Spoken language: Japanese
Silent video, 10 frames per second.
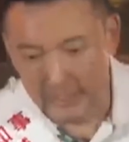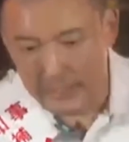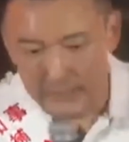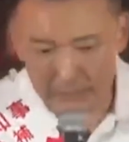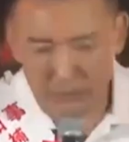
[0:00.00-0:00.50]

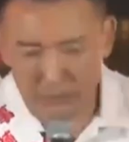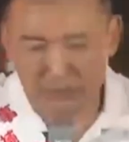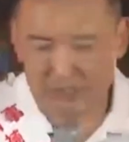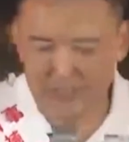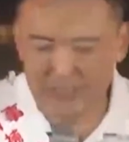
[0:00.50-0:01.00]
いろん
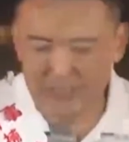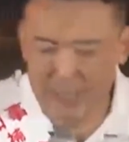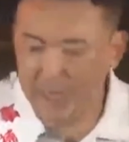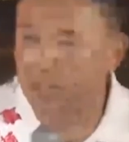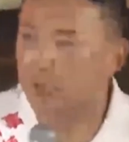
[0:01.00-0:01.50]
なしが
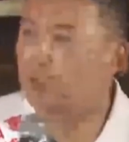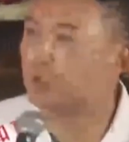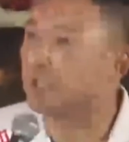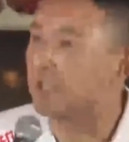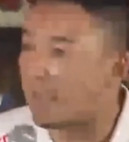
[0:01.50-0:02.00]
らみあるの
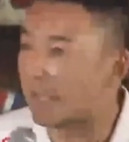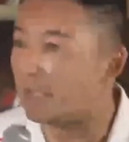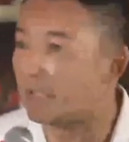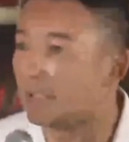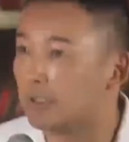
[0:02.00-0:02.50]
にね
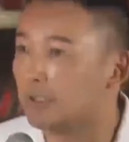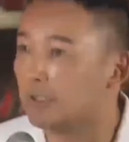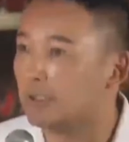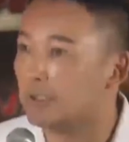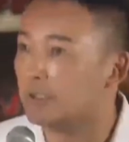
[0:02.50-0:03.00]

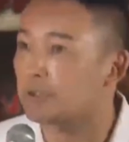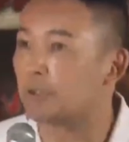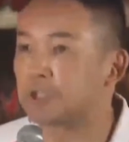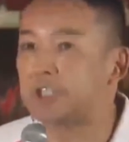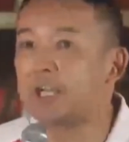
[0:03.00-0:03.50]
そ
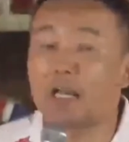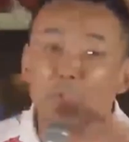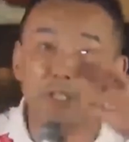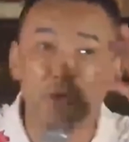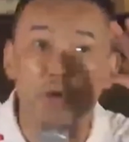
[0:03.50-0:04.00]
のしが
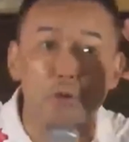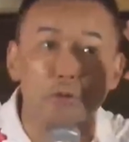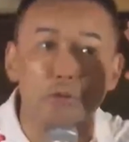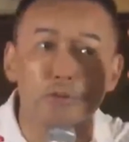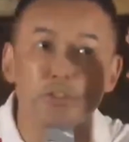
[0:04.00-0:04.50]
らみを
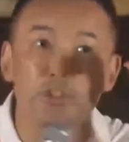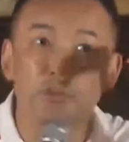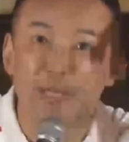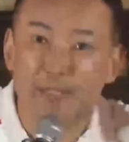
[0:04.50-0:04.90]
全